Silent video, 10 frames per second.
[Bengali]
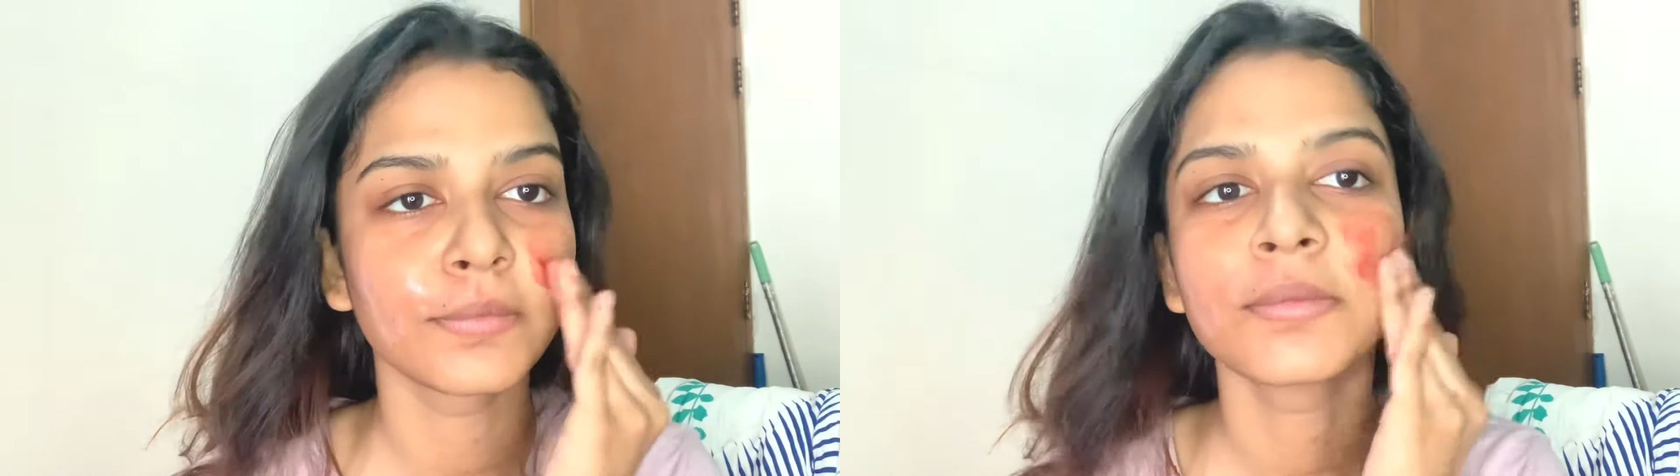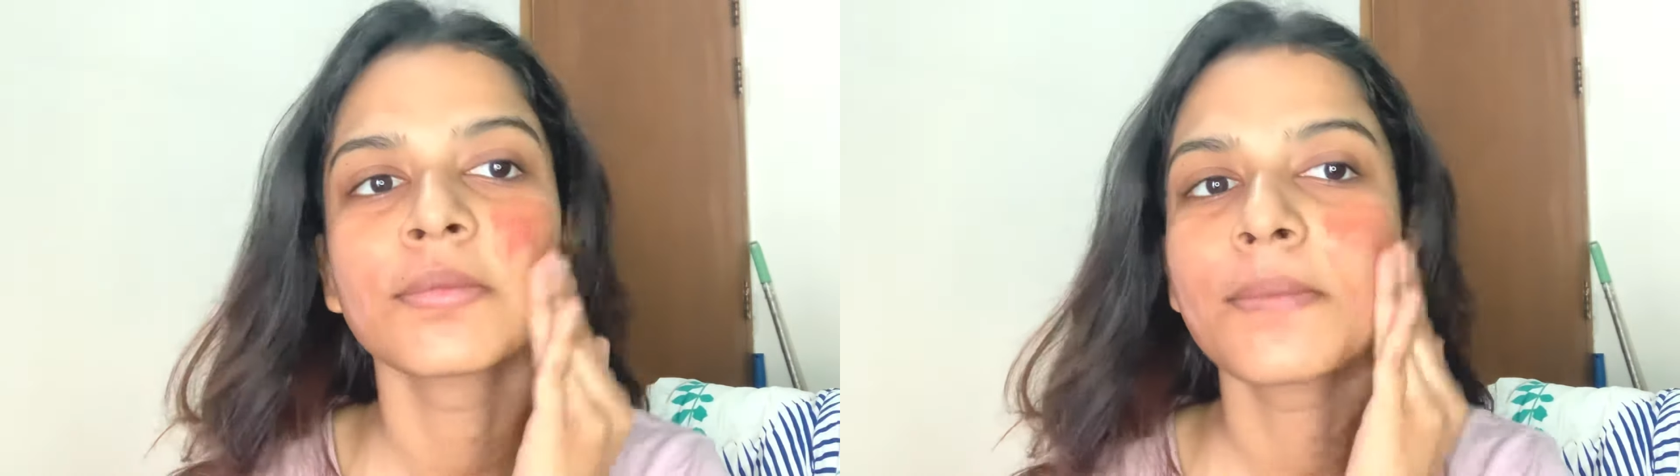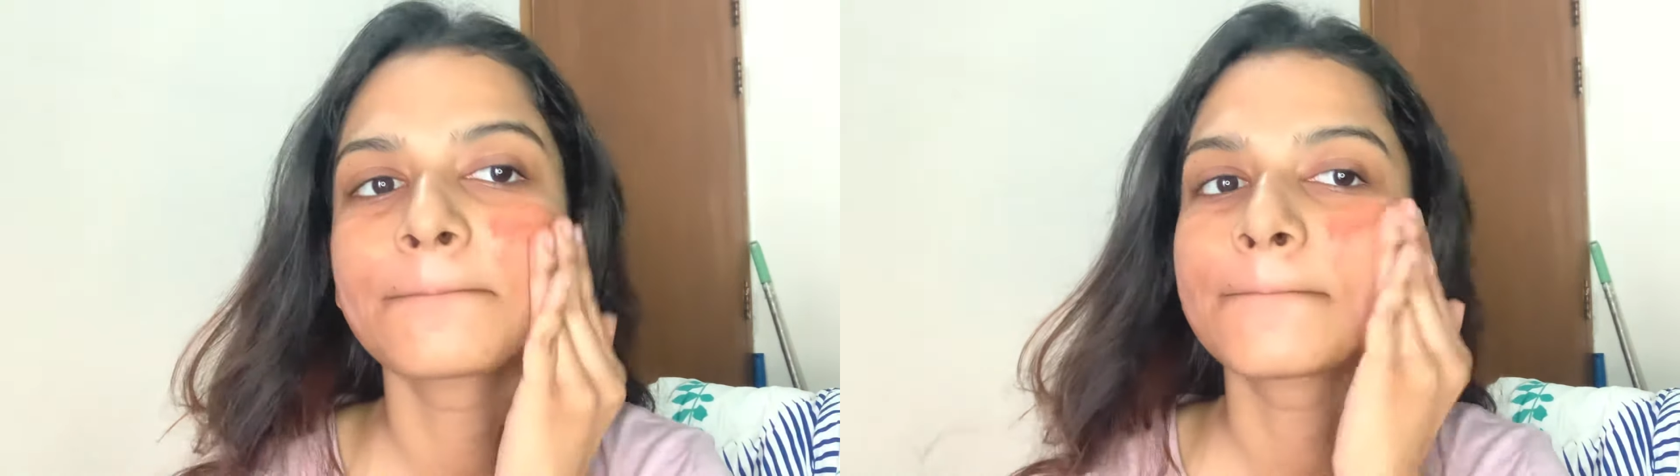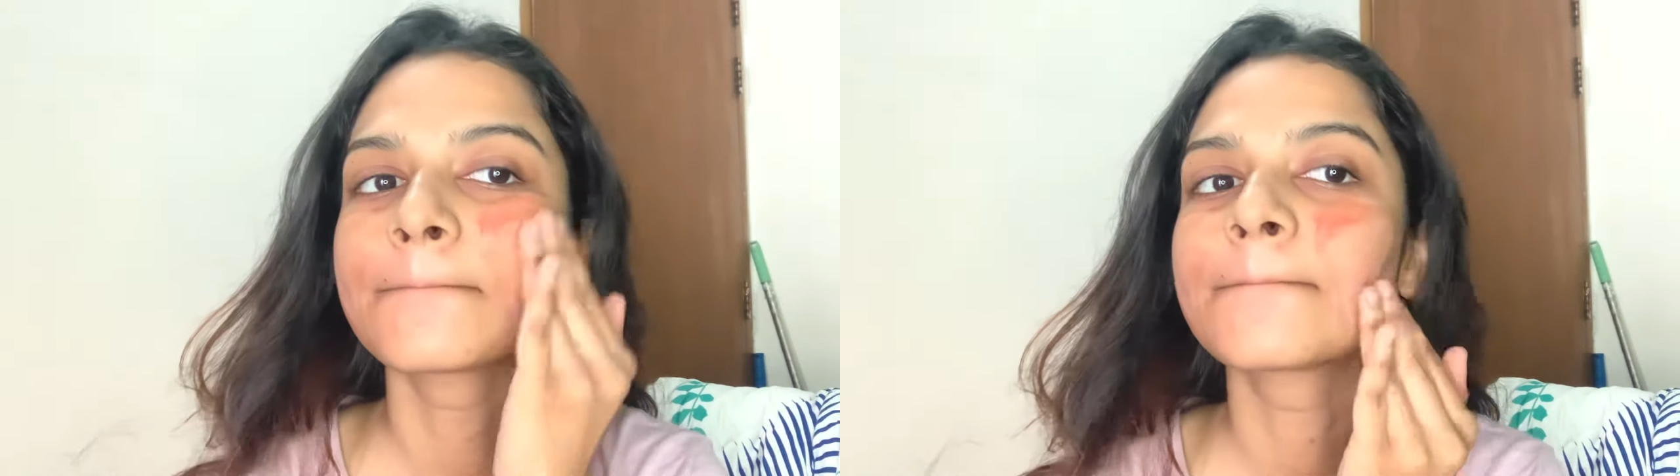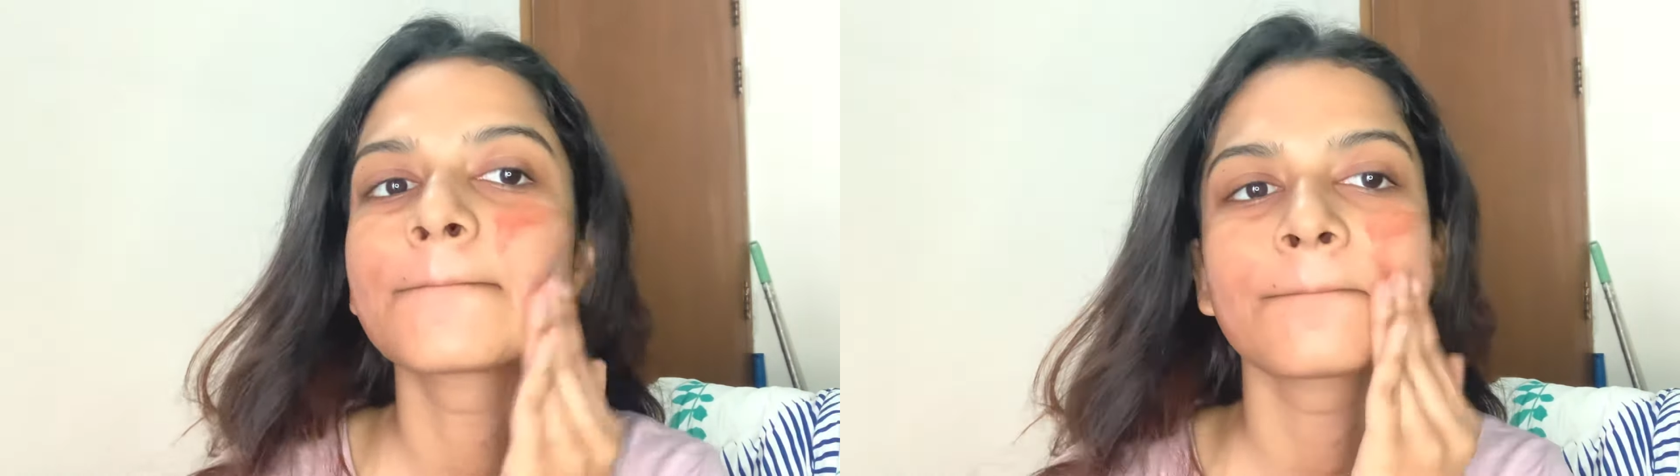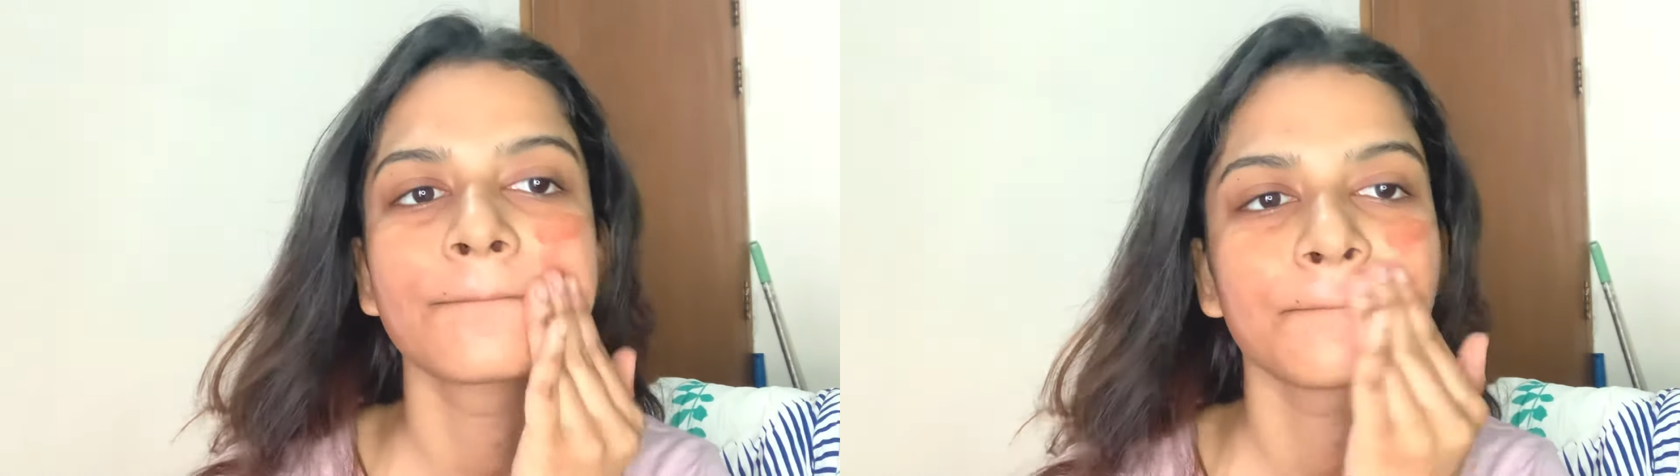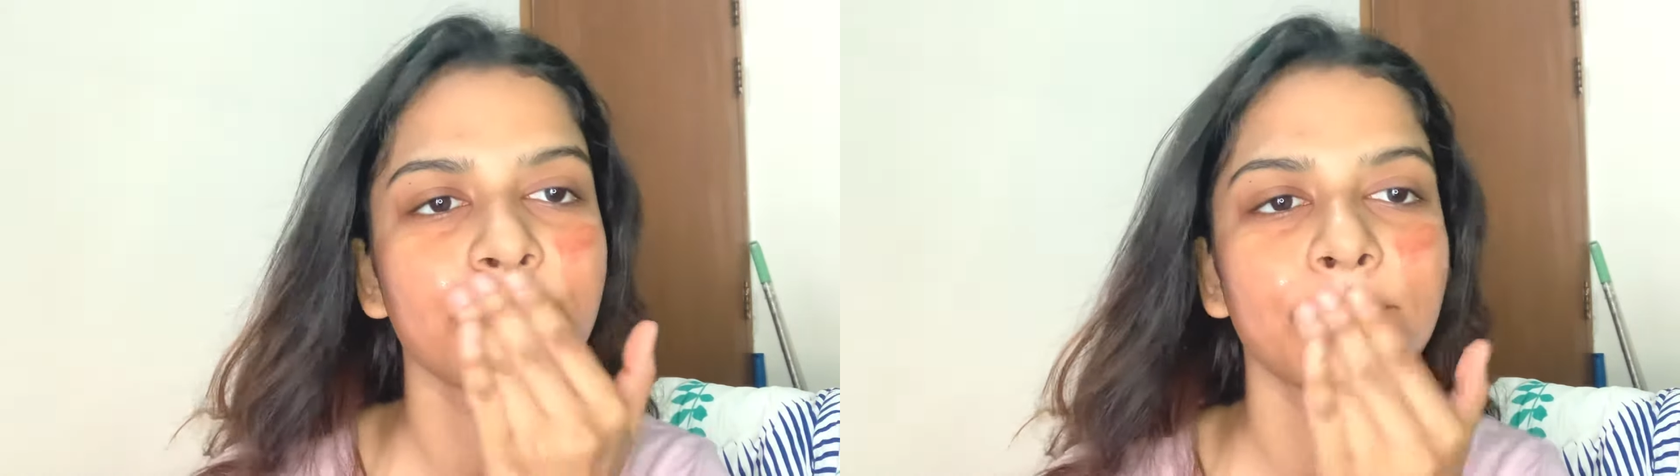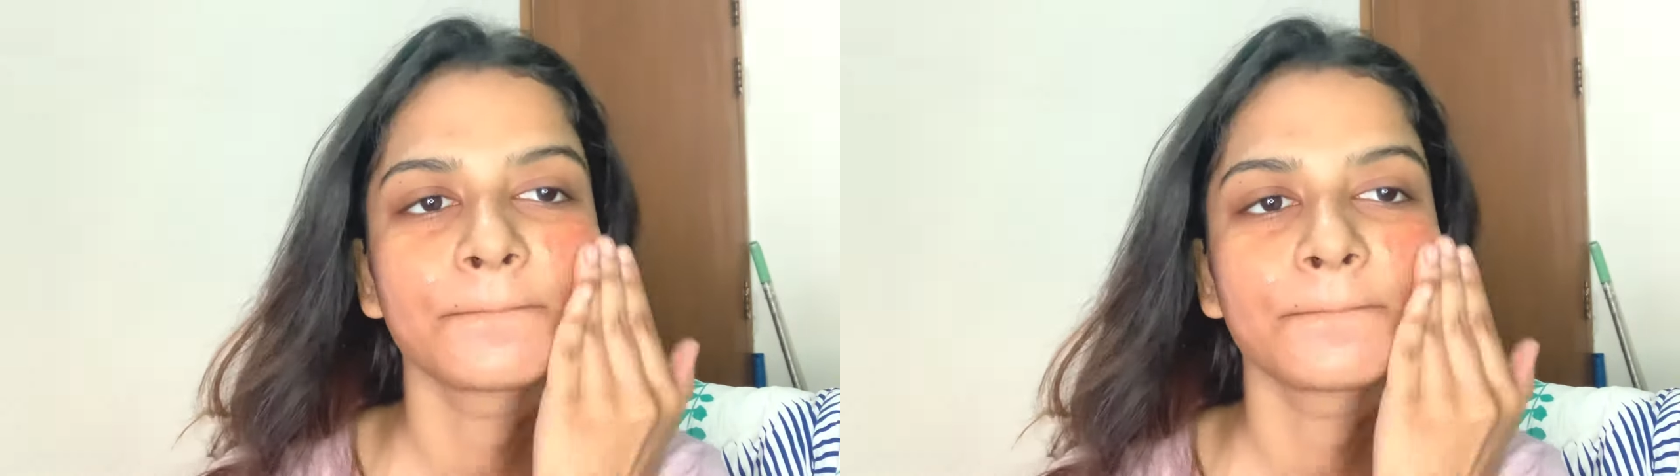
আসে ইনস্ট্রাকশনসে